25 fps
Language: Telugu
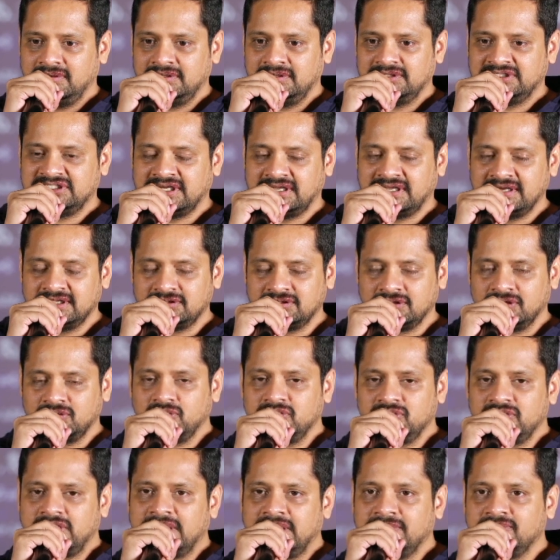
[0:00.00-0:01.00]
చాలా
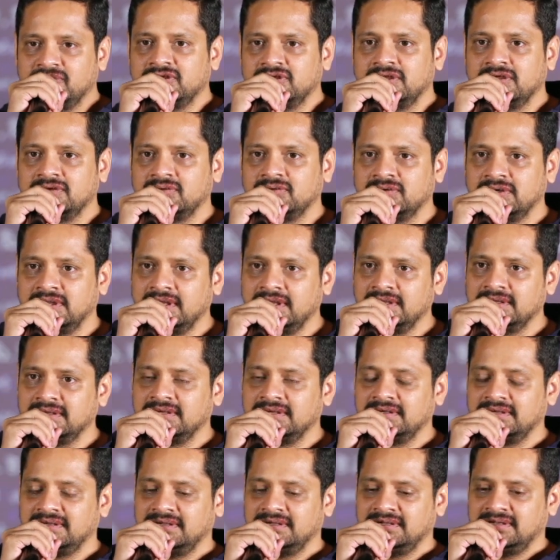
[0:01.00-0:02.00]
తక్కువ టైం ఉన్నా కూడా
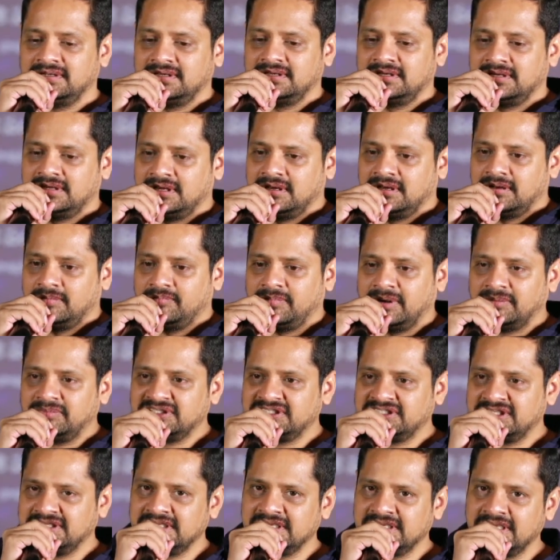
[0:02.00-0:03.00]

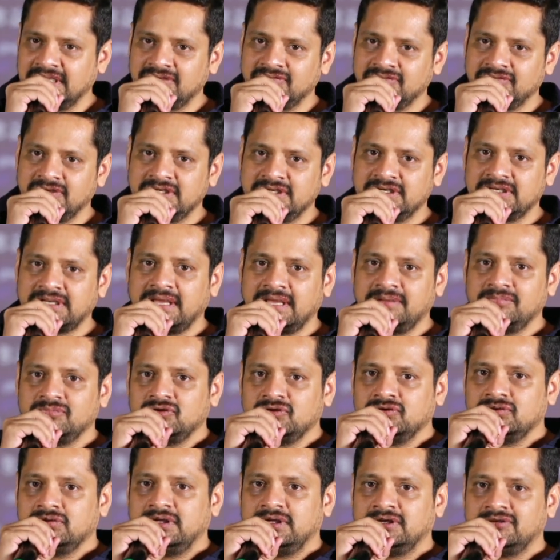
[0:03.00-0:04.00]
పబ్లిసిటీకి ఎటువంటి టైము
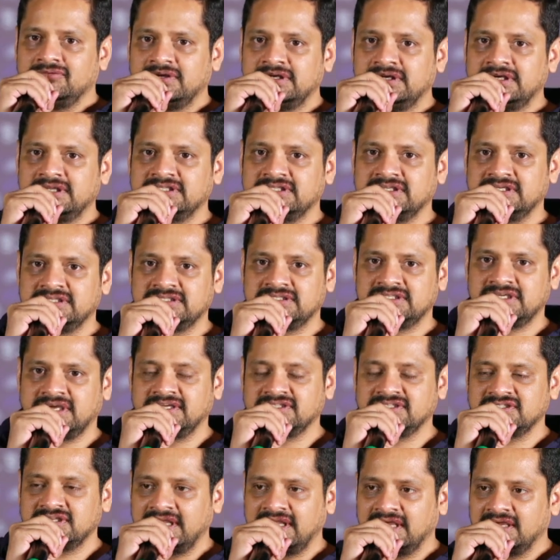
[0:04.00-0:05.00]
ఎటువంటి
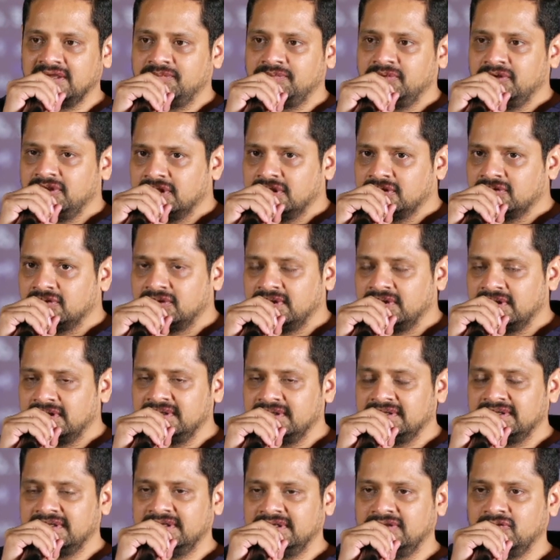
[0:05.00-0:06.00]
ఛాన్స్ లేకపోయినా కూడా
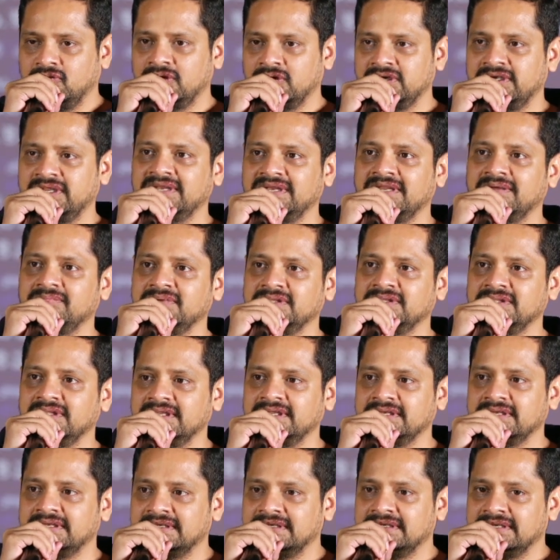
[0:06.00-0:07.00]
ఒకటే నమ్మింది
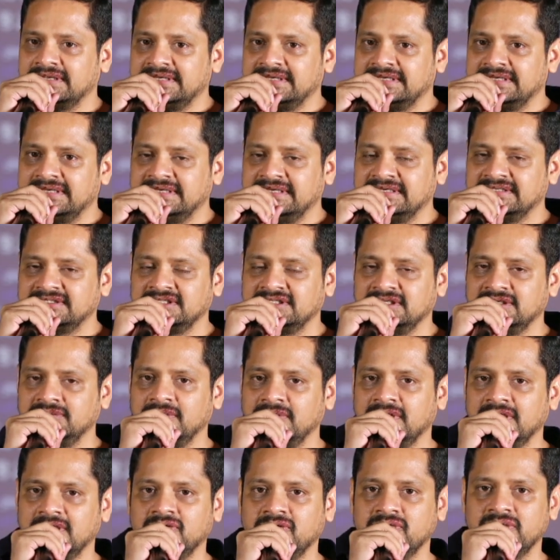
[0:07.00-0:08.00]
ఏంటంటే ఈ
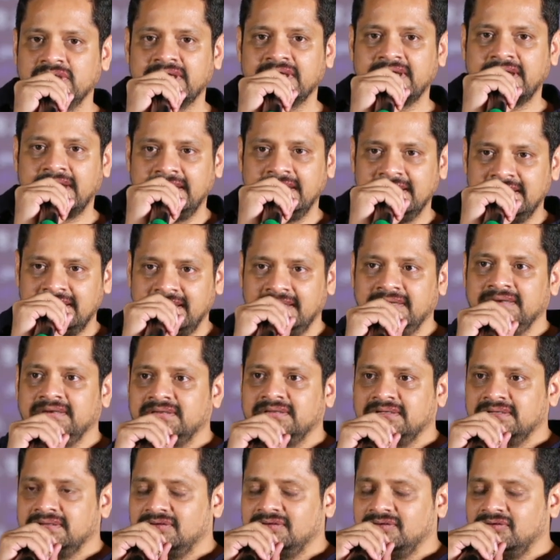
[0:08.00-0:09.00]
సినిమాలో ఉన్న కంటెంట్
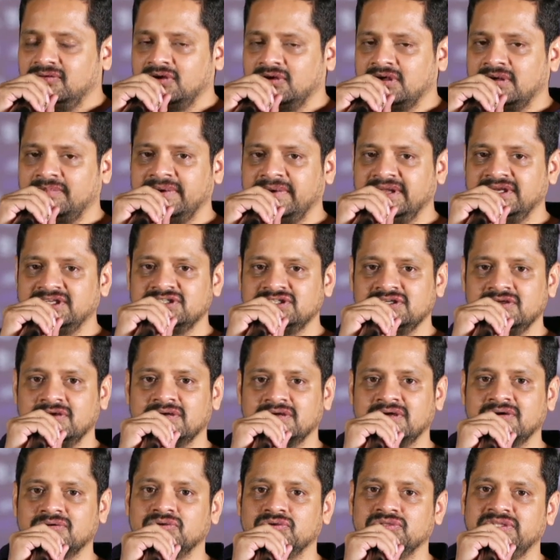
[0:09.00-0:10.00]
ఒక మనిషి
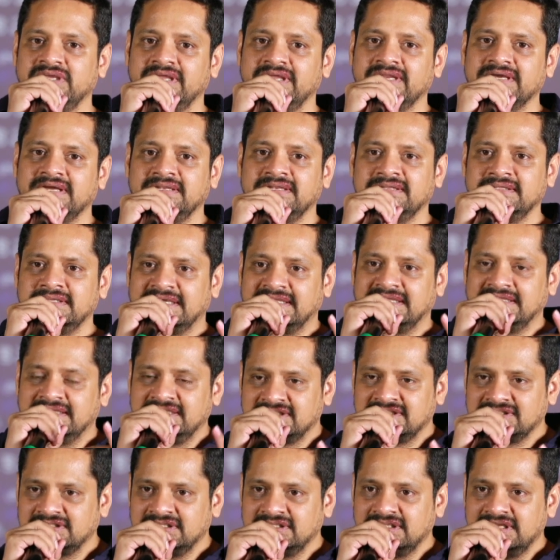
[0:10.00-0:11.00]
యొక్క హృదయాన్ని
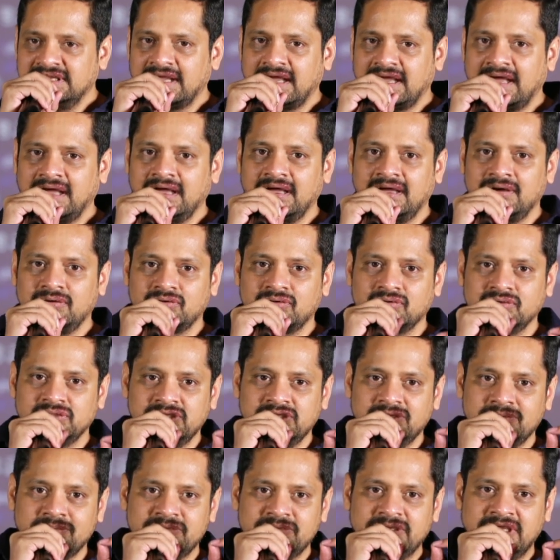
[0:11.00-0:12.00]
కదిలిస్తుంది ఆ
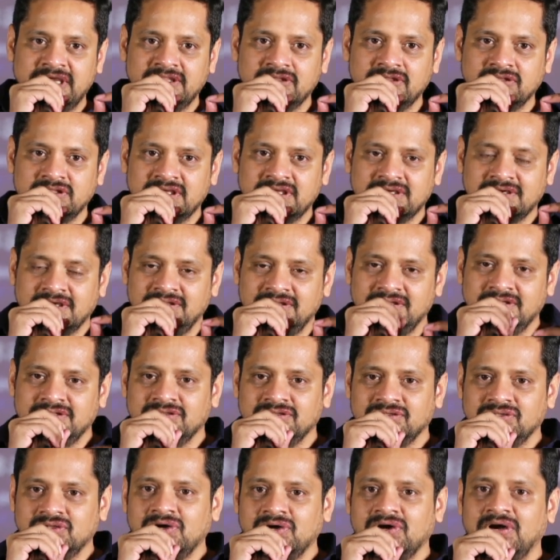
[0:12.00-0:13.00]
హృదయం ఏదైతే
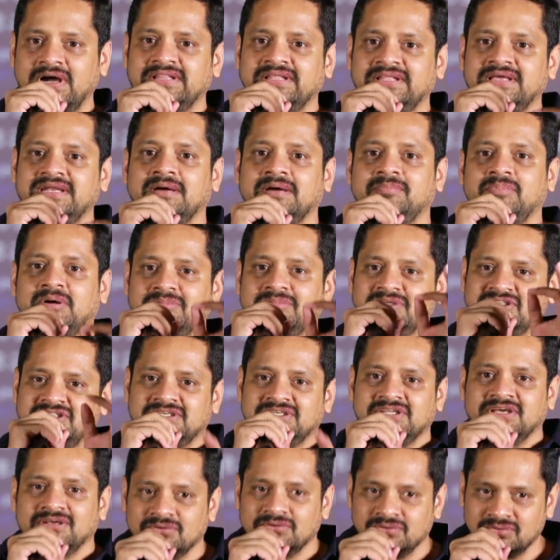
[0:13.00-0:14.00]
కదులుతుందో అదే నా
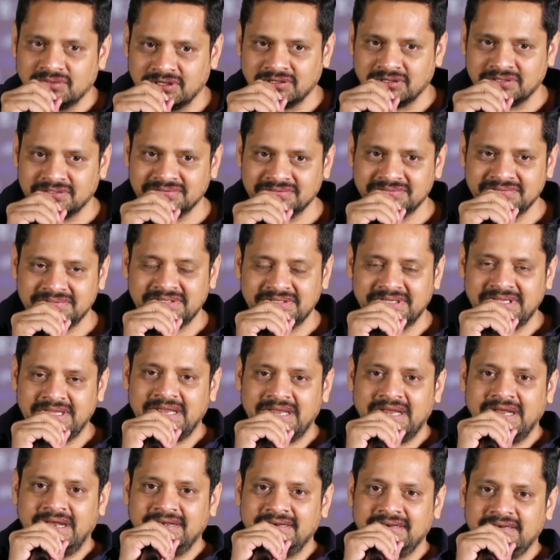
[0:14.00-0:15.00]
పబ్లిసిటీ అనుకున్నాను
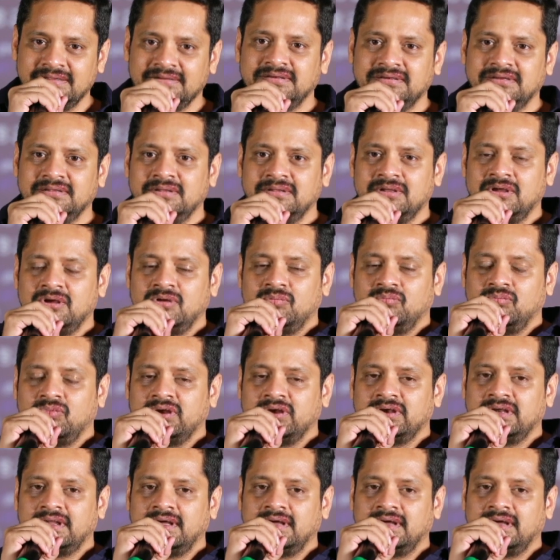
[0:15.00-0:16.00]
అండ్ మొన్న